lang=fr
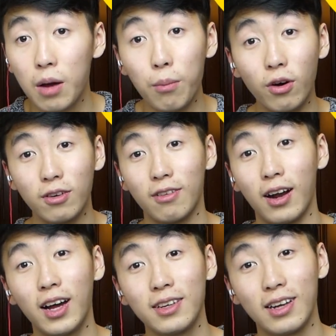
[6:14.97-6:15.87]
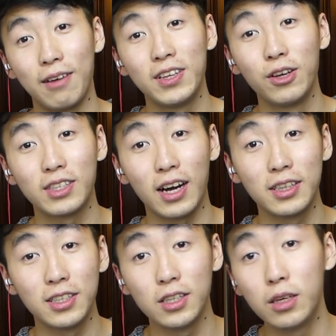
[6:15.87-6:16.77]
Bon, voilà, la vidéo
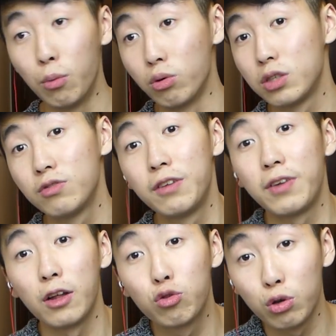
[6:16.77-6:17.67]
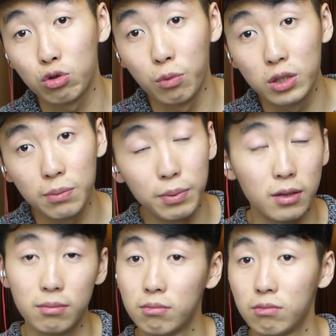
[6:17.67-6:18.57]
s'arrête ici. Bon, si vous voulez faire un tour sur mon
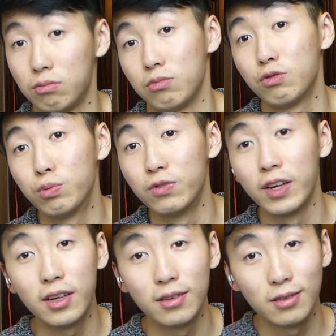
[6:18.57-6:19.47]
Tipeee, vous pouvez.